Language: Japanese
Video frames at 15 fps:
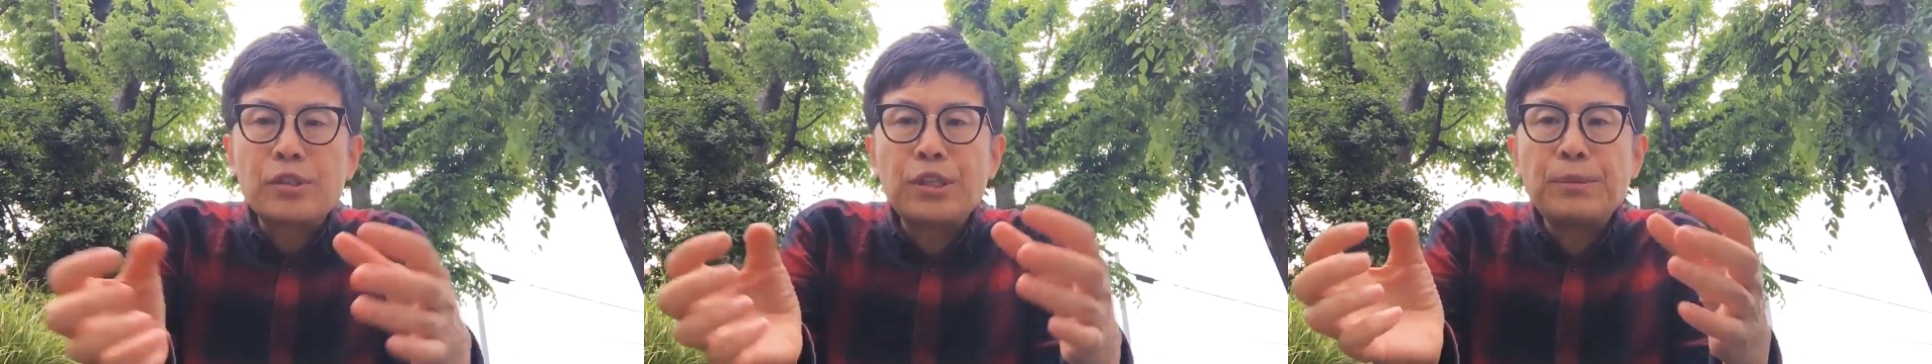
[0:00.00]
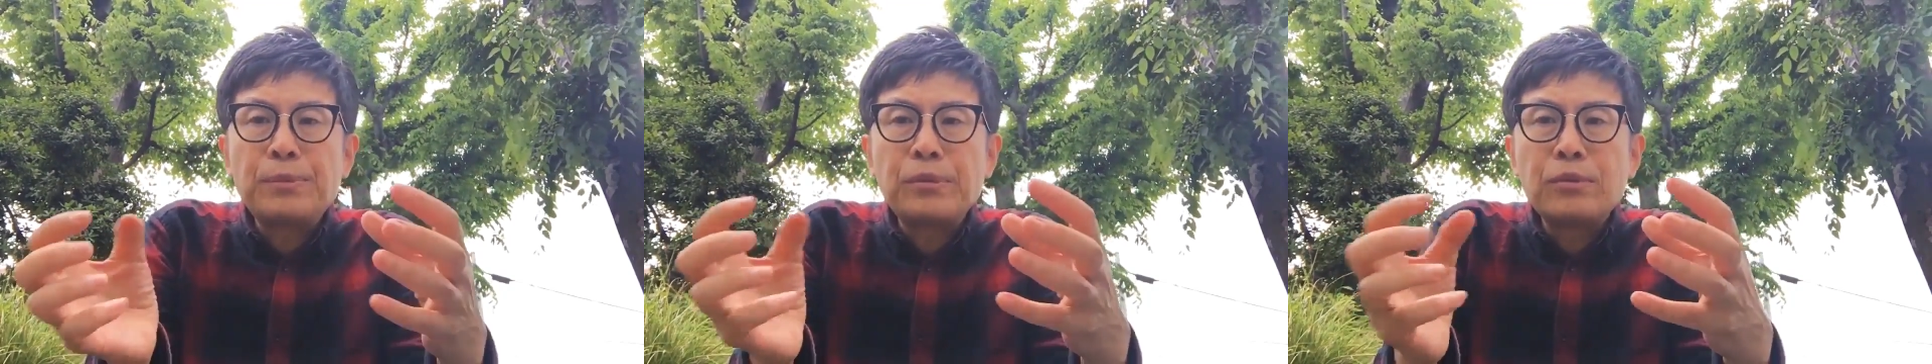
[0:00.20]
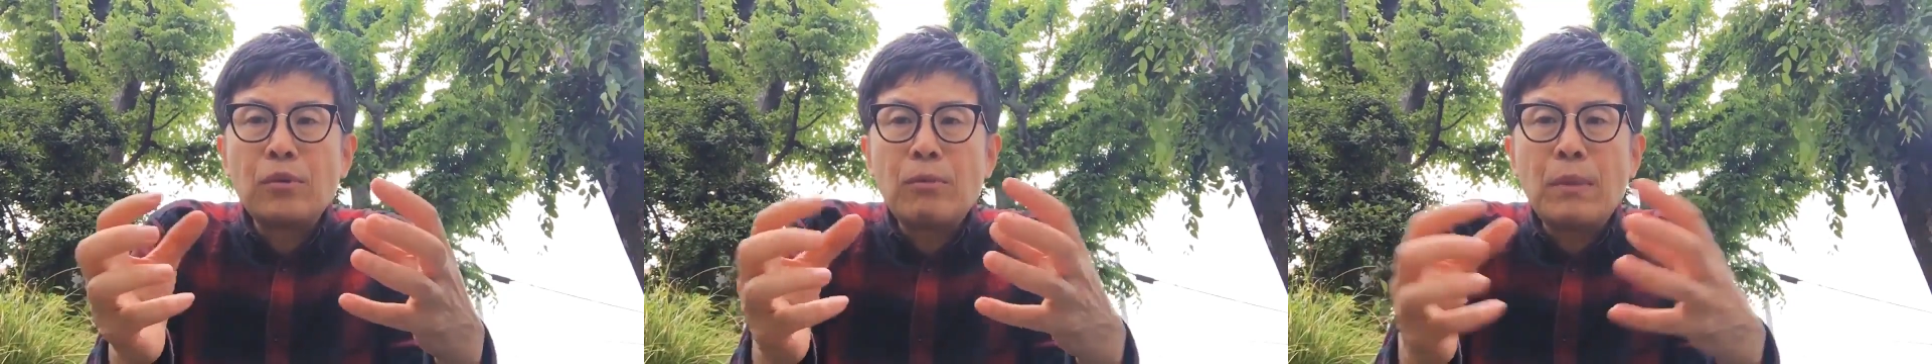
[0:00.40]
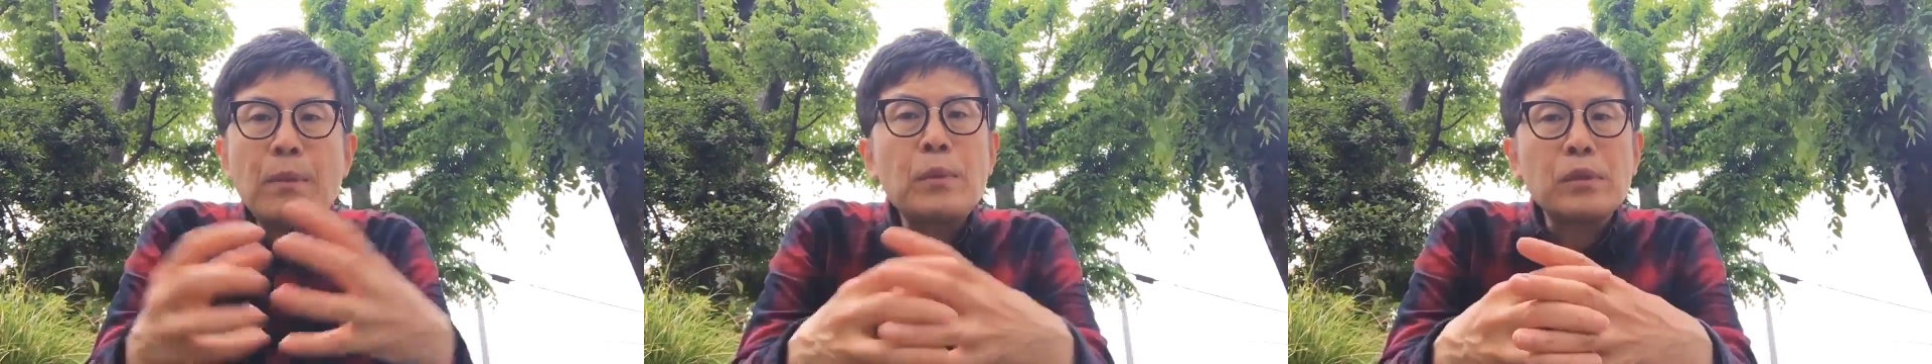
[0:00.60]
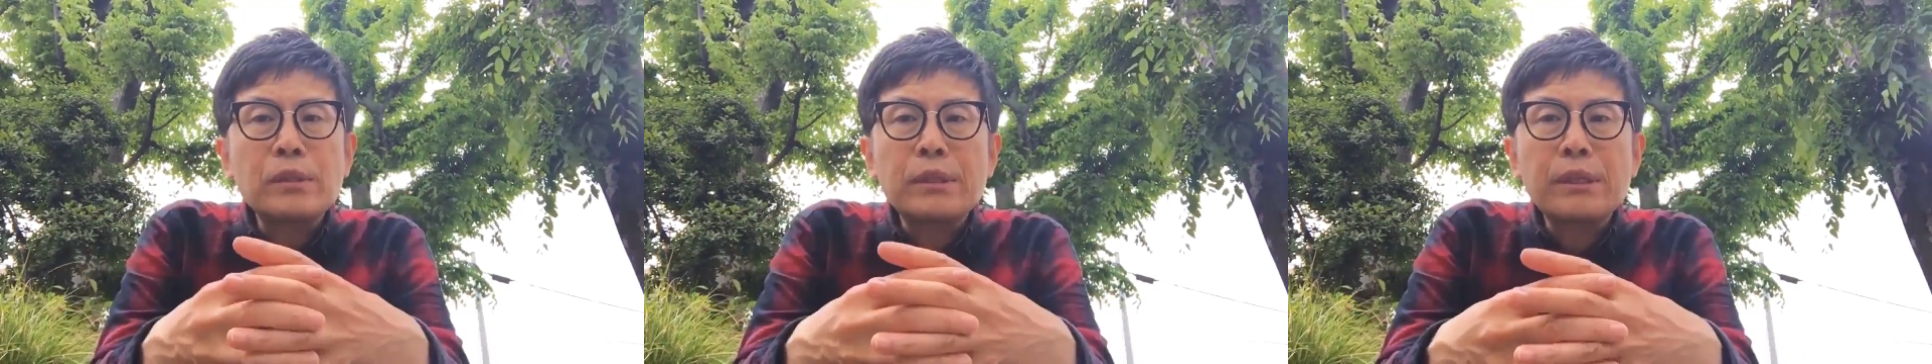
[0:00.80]
自分を
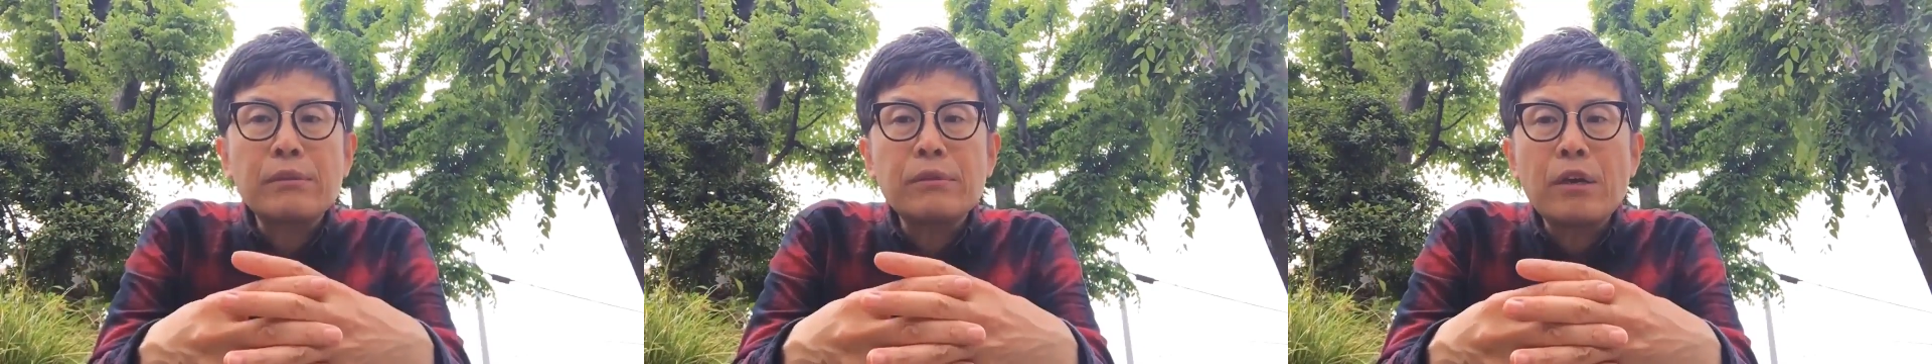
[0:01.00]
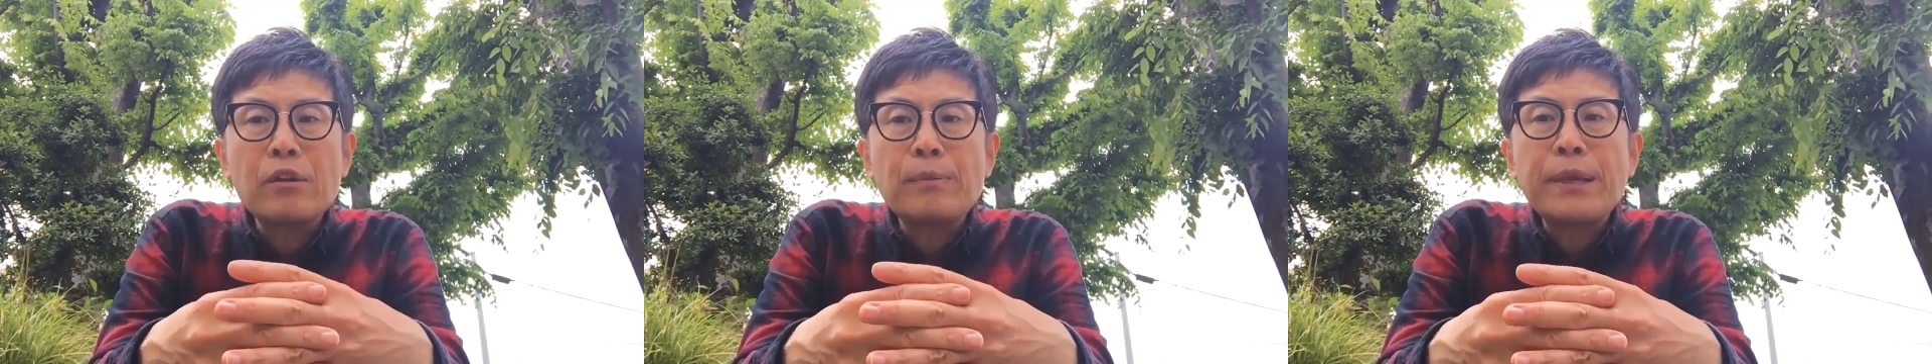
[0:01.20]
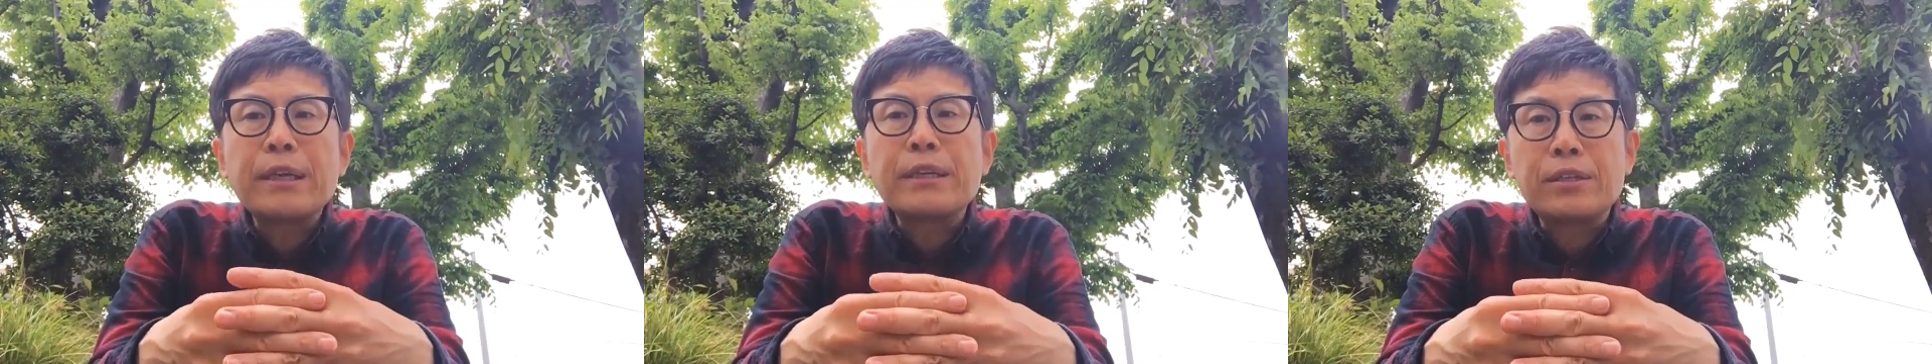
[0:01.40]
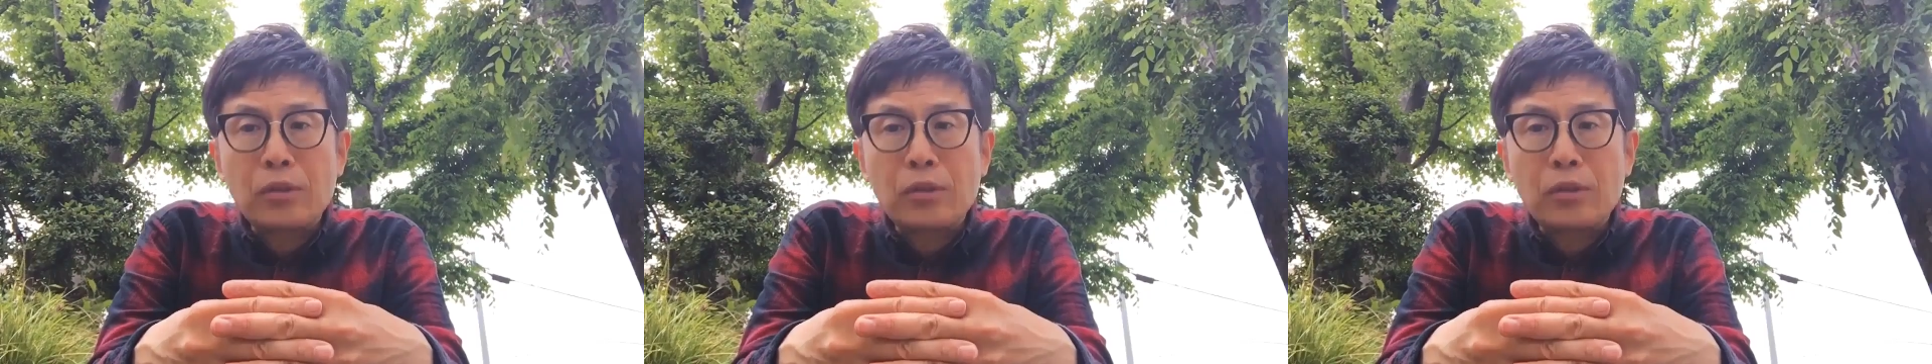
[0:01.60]
守ってくれるべき